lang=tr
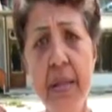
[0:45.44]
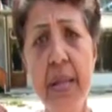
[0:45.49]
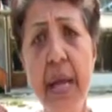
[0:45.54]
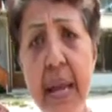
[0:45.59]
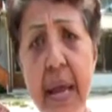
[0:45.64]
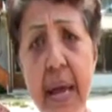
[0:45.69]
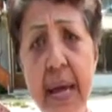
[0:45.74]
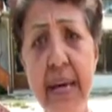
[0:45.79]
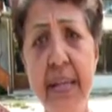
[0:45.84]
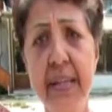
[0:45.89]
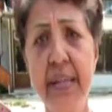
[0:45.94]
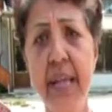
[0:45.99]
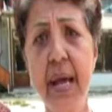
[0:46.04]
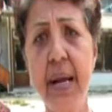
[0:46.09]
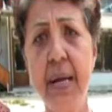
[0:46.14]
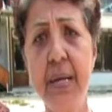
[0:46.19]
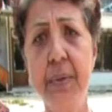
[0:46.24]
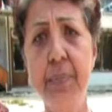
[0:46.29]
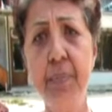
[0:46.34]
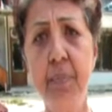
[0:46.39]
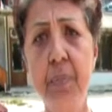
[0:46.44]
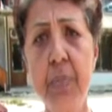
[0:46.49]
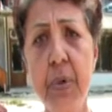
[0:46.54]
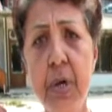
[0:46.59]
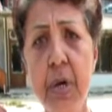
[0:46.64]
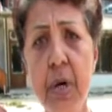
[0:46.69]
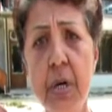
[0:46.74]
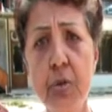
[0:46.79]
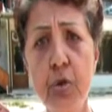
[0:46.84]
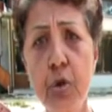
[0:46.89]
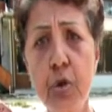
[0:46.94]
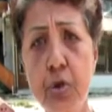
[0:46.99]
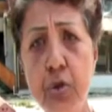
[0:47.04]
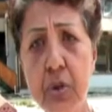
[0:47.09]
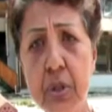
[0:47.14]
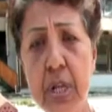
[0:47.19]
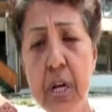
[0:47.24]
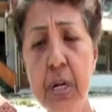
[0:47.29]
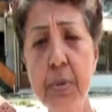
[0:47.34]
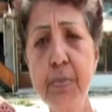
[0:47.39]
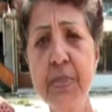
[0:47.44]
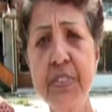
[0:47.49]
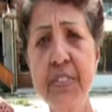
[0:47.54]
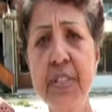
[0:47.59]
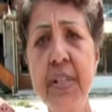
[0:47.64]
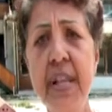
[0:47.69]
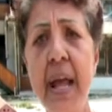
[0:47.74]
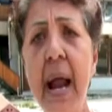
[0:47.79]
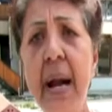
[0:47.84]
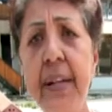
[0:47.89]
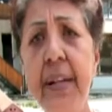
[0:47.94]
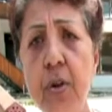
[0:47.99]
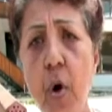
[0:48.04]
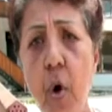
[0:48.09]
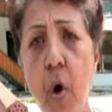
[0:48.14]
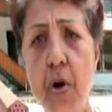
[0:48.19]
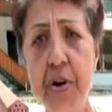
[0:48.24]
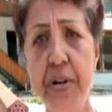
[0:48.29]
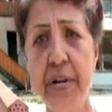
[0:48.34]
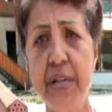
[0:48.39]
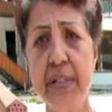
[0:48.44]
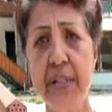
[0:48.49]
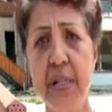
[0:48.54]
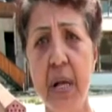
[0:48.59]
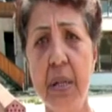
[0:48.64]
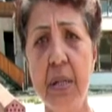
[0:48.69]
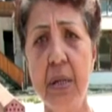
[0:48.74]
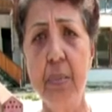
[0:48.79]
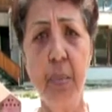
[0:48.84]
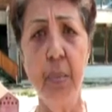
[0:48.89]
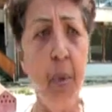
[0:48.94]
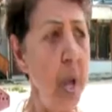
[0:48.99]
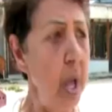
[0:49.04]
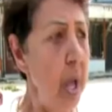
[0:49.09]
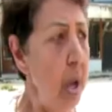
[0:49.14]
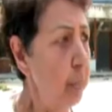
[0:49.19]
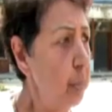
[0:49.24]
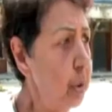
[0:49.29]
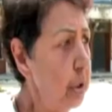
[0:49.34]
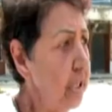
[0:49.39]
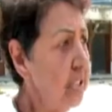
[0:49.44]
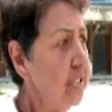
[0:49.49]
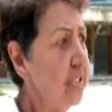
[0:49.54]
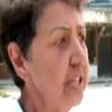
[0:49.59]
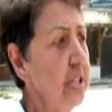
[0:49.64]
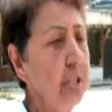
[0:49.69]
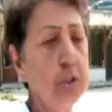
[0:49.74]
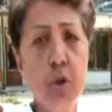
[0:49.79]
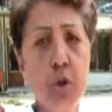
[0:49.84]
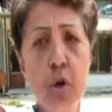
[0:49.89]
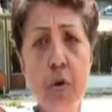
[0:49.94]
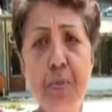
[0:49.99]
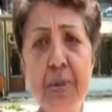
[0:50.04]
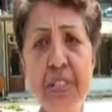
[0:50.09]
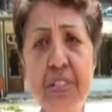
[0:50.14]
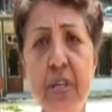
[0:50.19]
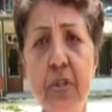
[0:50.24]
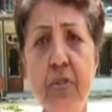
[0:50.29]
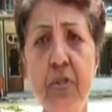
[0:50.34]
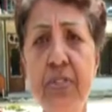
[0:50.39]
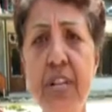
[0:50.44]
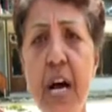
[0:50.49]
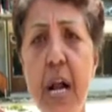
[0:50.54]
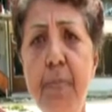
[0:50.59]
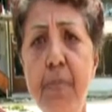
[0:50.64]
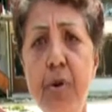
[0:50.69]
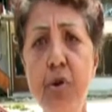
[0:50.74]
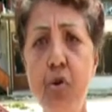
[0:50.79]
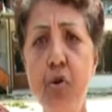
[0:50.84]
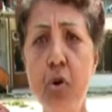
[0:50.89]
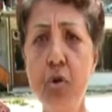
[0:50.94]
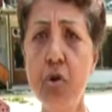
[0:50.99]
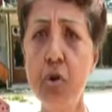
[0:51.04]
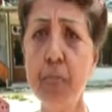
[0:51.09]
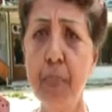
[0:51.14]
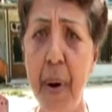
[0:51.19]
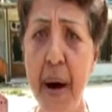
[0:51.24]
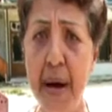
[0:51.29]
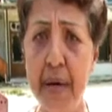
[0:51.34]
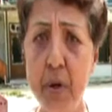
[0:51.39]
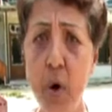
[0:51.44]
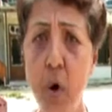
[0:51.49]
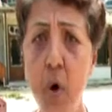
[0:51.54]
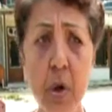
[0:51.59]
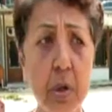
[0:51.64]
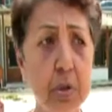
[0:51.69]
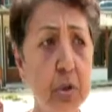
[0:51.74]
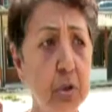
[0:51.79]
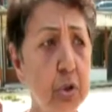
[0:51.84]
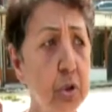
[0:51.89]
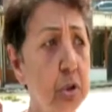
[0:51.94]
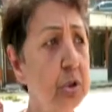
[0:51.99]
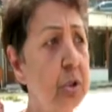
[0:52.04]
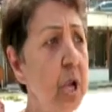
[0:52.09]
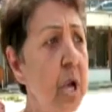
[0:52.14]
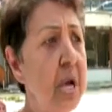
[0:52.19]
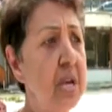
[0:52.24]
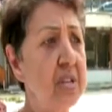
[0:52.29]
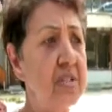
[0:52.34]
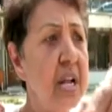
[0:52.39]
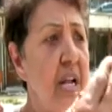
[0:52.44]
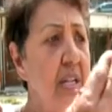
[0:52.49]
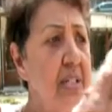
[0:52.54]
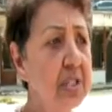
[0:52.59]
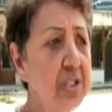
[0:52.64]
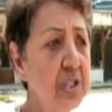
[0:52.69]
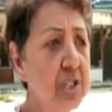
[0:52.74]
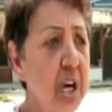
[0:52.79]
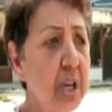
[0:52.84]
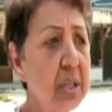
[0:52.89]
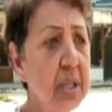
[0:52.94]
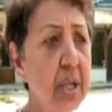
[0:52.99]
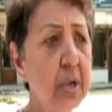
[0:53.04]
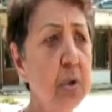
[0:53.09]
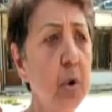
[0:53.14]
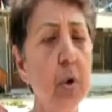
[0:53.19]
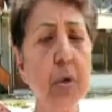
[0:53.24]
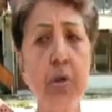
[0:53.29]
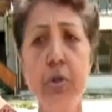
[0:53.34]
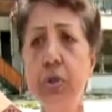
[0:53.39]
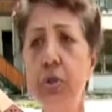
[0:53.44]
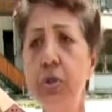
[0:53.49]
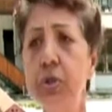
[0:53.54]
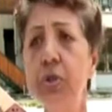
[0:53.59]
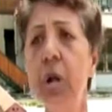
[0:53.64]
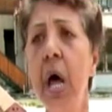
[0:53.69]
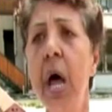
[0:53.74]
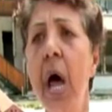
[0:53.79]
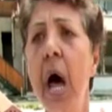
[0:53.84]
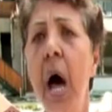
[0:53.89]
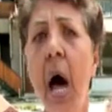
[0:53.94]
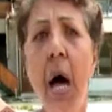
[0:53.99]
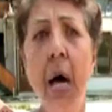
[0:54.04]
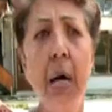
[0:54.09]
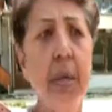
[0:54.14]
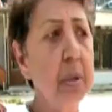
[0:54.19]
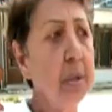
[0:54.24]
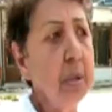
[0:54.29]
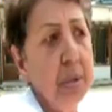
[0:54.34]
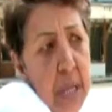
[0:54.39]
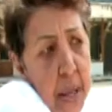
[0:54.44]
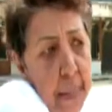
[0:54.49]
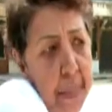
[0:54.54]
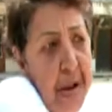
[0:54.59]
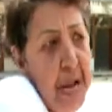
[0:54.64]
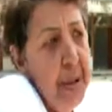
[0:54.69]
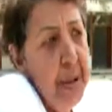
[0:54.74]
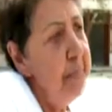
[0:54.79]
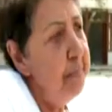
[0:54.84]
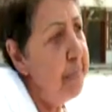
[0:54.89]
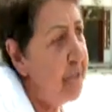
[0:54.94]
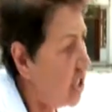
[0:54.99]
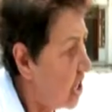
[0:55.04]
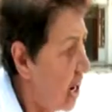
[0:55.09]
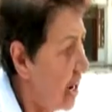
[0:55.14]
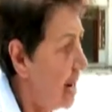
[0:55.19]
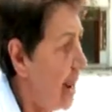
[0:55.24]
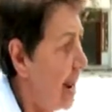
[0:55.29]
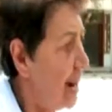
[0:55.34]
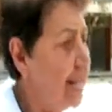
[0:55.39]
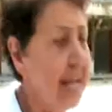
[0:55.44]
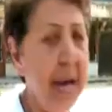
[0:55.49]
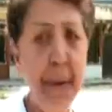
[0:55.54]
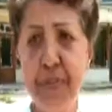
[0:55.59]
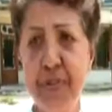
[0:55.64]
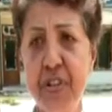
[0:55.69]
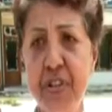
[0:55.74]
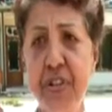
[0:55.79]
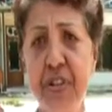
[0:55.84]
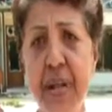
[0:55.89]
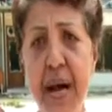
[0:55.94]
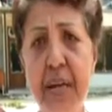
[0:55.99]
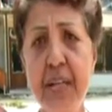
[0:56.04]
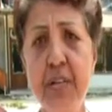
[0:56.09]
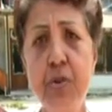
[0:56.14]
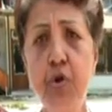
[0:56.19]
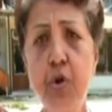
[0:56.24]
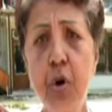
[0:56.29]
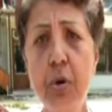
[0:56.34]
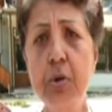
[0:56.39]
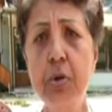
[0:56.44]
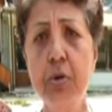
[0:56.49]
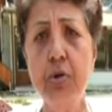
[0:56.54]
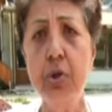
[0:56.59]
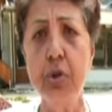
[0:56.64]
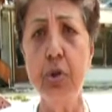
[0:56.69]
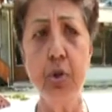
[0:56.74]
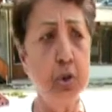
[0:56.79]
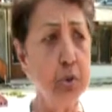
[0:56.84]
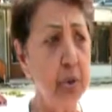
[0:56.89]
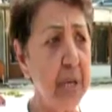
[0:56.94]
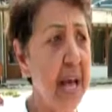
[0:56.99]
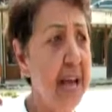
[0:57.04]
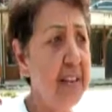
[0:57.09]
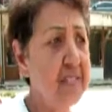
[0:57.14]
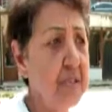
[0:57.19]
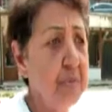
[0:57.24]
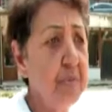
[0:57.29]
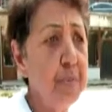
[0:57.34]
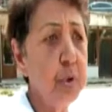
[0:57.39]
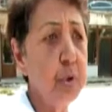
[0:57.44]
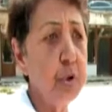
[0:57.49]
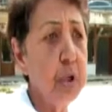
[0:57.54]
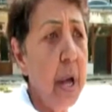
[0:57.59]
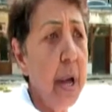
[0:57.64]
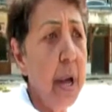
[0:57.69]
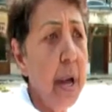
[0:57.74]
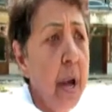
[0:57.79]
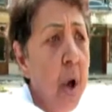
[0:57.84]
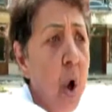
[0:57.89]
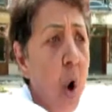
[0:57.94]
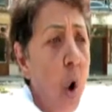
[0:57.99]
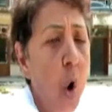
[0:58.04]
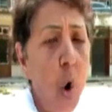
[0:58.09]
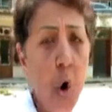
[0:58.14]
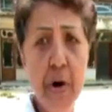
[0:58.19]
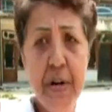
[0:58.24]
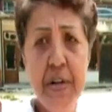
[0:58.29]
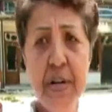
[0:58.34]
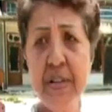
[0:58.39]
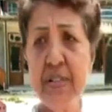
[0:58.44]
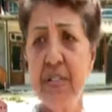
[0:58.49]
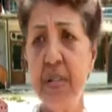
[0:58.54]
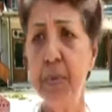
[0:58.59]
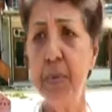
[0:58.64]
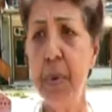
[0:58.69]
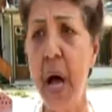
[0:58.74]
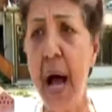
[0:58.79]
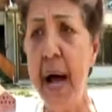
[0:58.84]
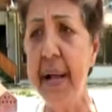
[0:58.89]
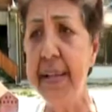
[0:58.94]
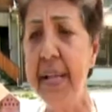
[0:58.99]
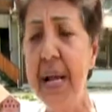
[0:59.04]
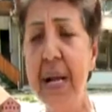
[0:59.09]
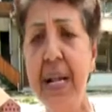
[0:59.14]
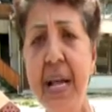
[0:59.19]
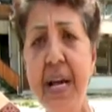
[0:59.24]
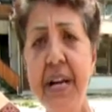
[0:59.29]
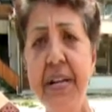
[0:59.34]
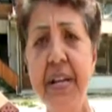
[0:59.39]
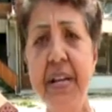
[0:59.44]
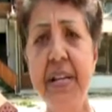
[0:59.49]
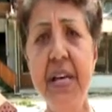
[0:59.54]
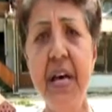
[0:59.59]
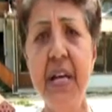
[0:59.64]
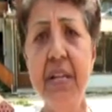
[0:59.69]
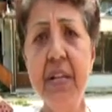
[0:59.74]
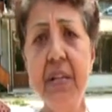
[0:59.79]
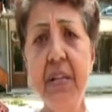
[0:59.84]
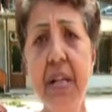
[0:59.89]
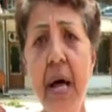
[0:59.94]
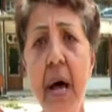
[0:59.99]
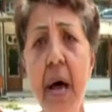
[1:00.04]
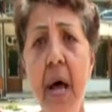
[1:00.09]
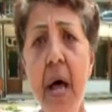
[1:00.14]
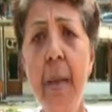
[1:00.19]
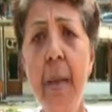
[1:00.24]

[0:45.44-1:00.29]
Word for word: Nereye gidelim? Çocuklarımızı nerede oynatalım? Burası hiç olmasa güzel bir çocuk parkı olsun, salıncaklar olsun. Ne bileyim bir şeyler yapsınlar ki çoluk çocuk gelsin burada oynasın annelerinin yanında.